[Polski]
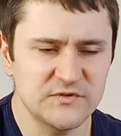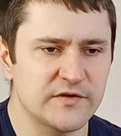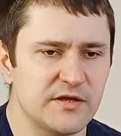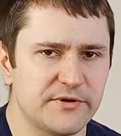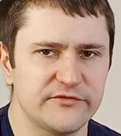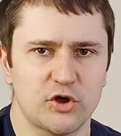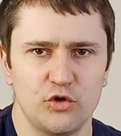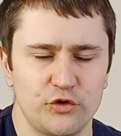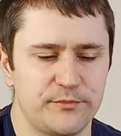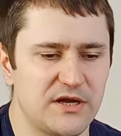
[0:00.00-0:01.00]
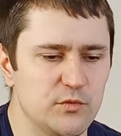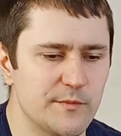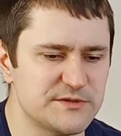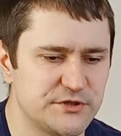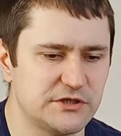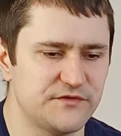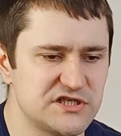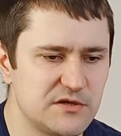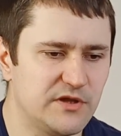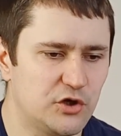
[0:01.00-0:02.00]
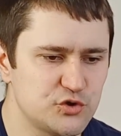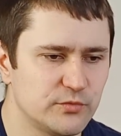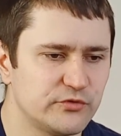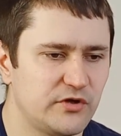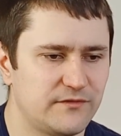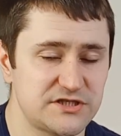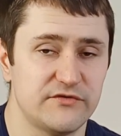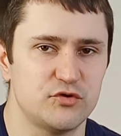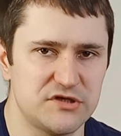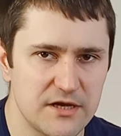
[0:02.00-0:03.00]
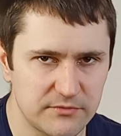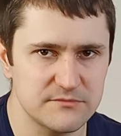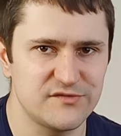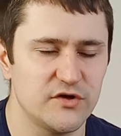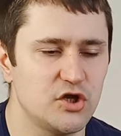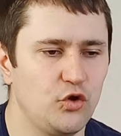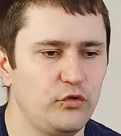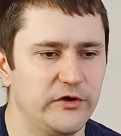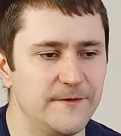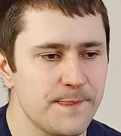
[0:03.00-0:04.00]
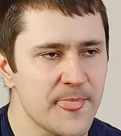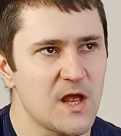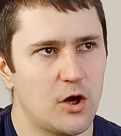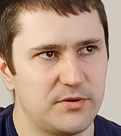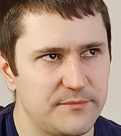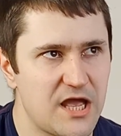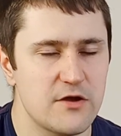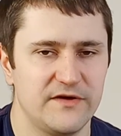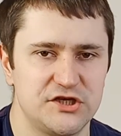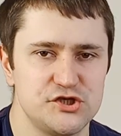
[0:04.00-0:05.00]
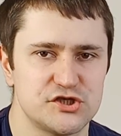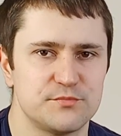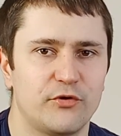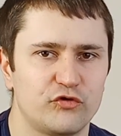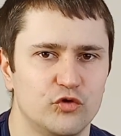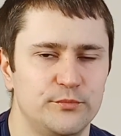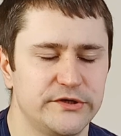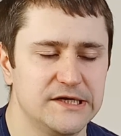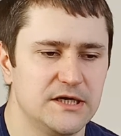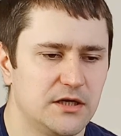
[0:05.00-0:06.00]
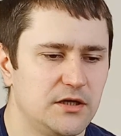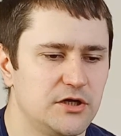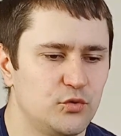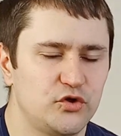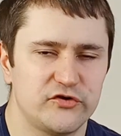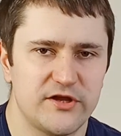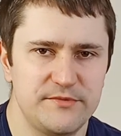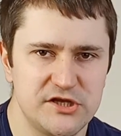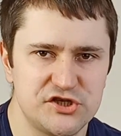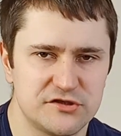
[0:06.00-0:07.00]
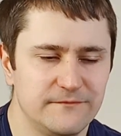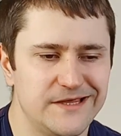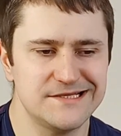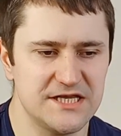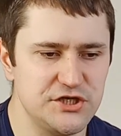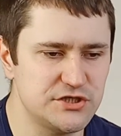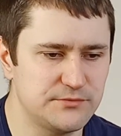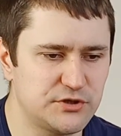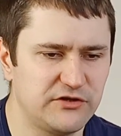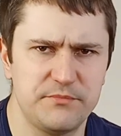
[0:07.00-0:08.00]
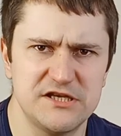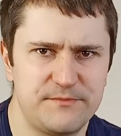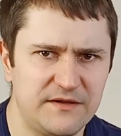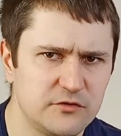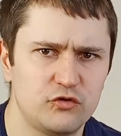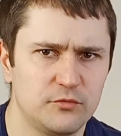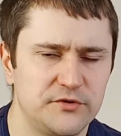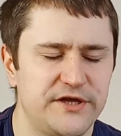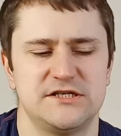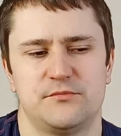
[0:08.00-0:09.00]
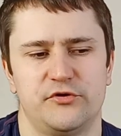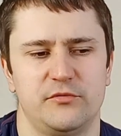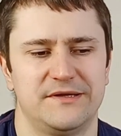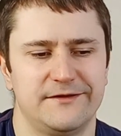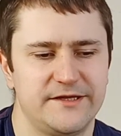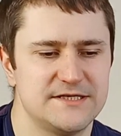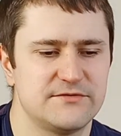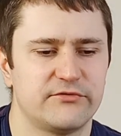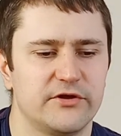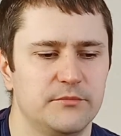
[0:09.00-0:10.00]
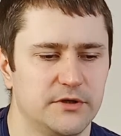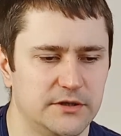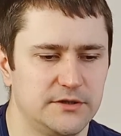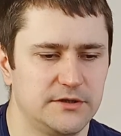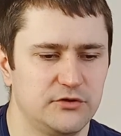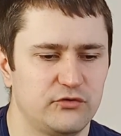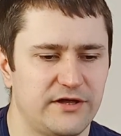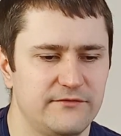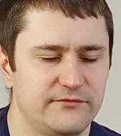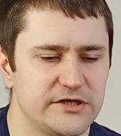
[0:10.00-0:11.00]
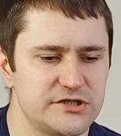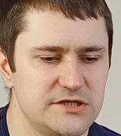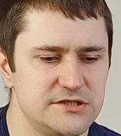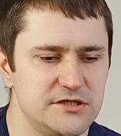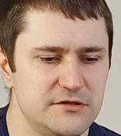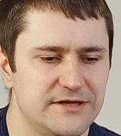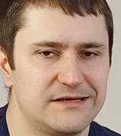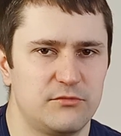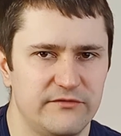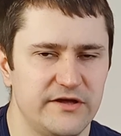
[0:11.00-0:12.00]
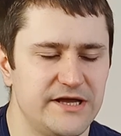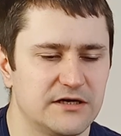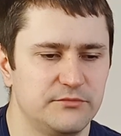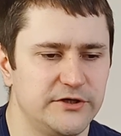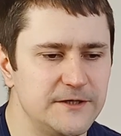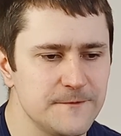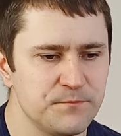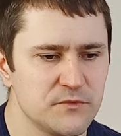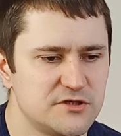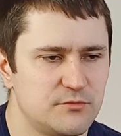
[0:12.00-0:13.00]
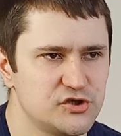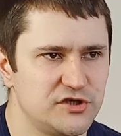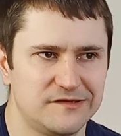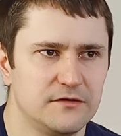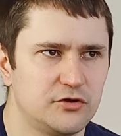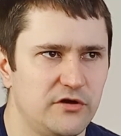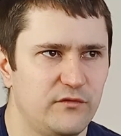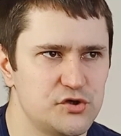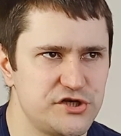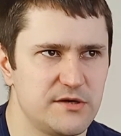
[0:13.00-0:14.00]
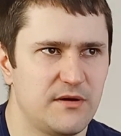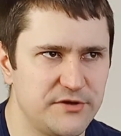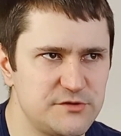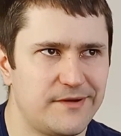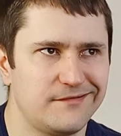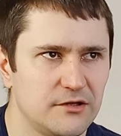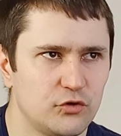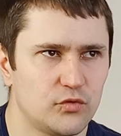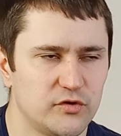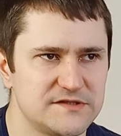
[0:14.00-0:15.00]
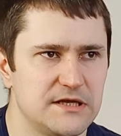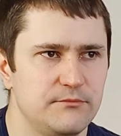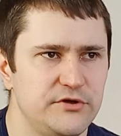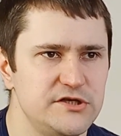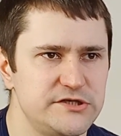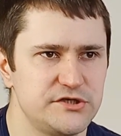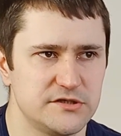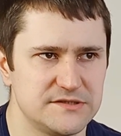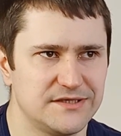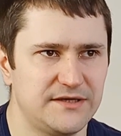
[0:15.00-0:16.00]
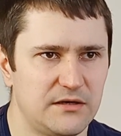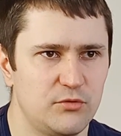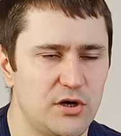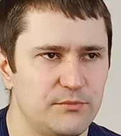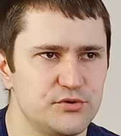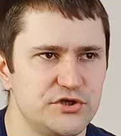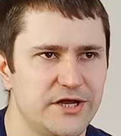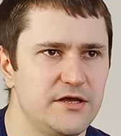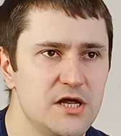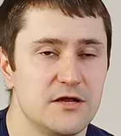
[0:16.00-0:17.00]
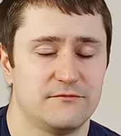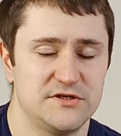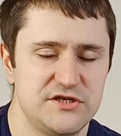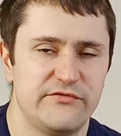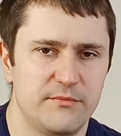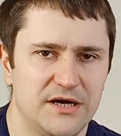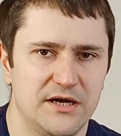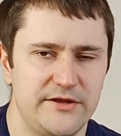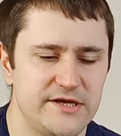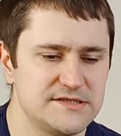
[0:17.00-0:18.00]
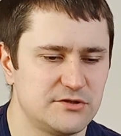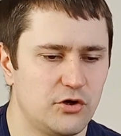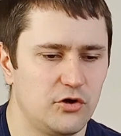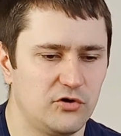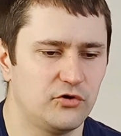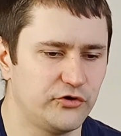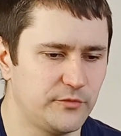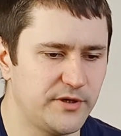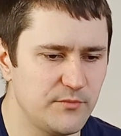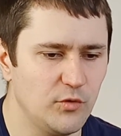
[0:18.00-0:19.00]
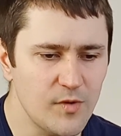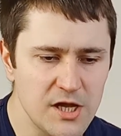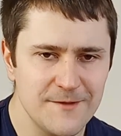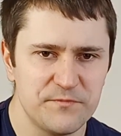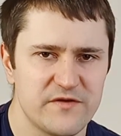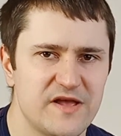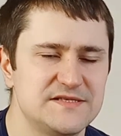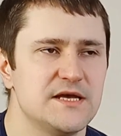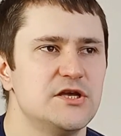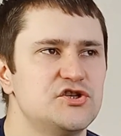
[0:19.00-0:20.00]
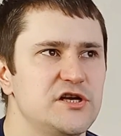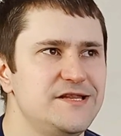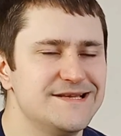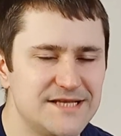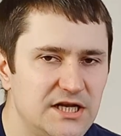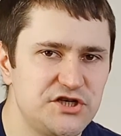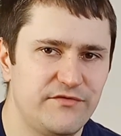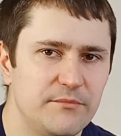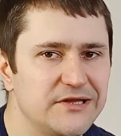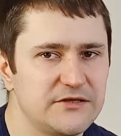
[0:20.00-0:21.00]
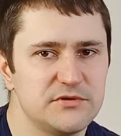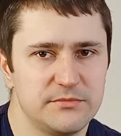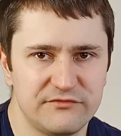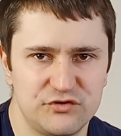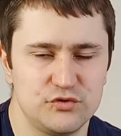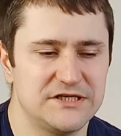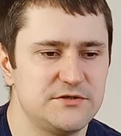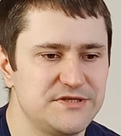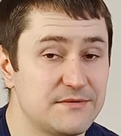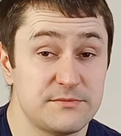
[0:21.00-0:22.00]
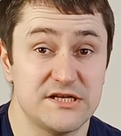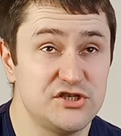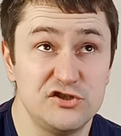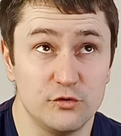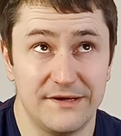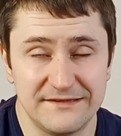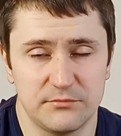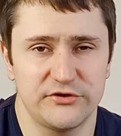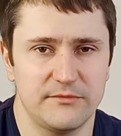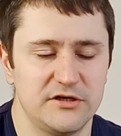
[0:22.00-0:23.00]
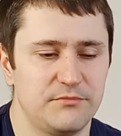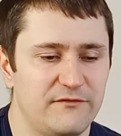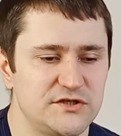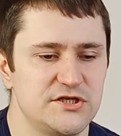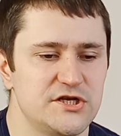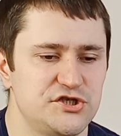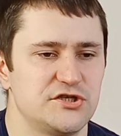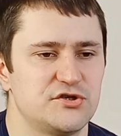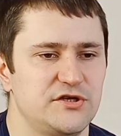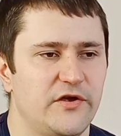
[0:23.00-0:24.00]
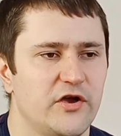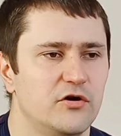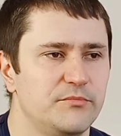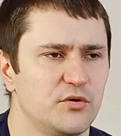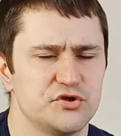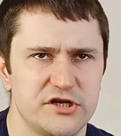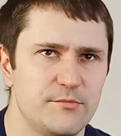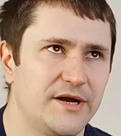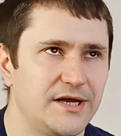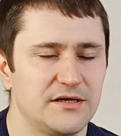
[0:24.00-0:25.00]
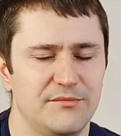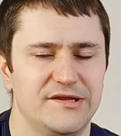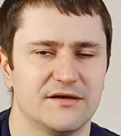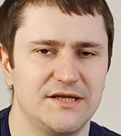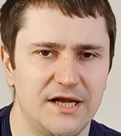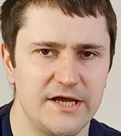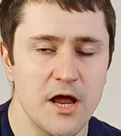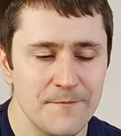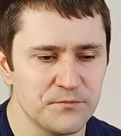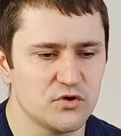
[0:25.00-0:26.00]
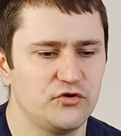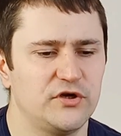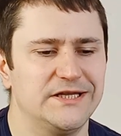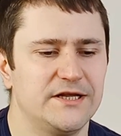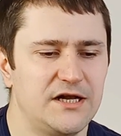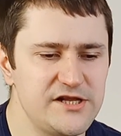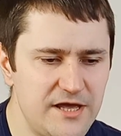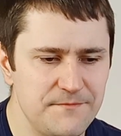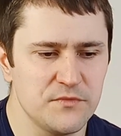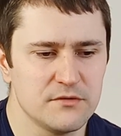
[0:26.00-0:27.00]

tak naprawdę konto premium jest przede wszystkim dla osób, które właśnie wrzucają tam swoje nuty, obrabiają w jakiś sposób, e, udostępnić chcą więcej niż na przykład 5 partytur bodajże, bo chyba tak jest w tym e, tutaj w tej części darmowej jakby, że można tylko i wyłącznie chyba 5 partytur udostępnić e, za darmo, a później właśnie wymagane jest to konto premium. Więc jeżeli nie zależy Wam na tym, żeby wrzucać, żeby tam zmieniać instrumenty, bo tam chyba właśnie jeszcze coś takiego było, że nie ma reklam i tak dalej, no to generalnie,